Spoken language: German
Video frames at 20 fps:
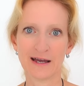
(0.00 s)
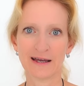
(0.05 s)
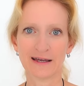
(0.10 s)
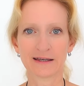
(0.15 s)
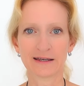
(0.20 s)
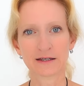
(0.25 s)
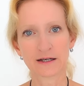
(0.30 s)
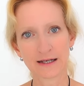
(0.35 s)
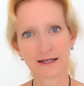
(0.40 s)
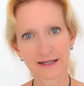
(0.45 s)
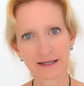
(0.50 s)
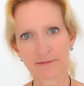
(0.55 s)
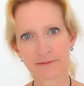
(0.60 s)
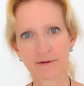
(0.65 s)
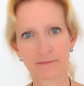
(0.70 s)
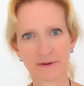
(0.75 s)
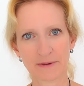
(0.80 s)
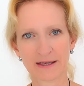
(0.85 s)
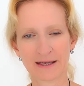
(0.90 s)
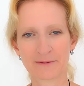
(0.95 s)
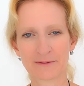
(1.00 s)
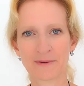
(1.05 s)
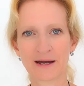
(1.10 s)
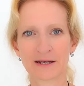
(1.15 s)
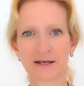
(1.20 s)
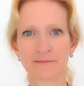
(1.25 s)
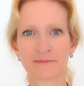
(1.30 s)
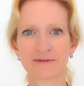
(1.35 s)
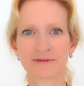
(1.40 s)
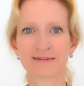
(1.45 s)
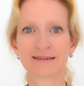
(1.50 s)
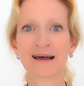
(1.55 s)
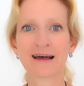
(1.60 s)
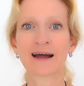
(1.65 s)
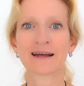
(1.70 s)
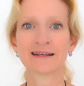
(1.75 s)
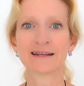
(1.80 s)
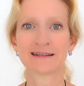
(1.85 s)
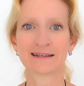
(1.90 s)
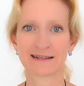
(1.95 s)
Ich erlebe mich in meinem
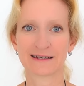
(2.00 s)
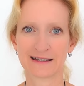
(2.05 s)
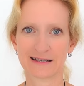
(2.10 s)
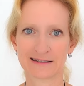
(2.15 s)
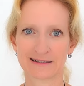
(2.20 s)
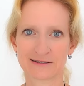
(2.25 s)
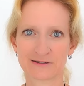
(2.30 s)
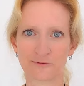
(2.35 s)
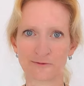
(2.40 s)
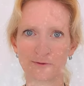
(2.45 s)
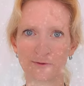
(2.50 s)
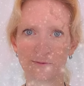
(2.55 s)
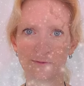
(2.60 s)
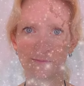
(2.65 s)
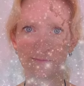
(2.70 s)
Sein nicht so.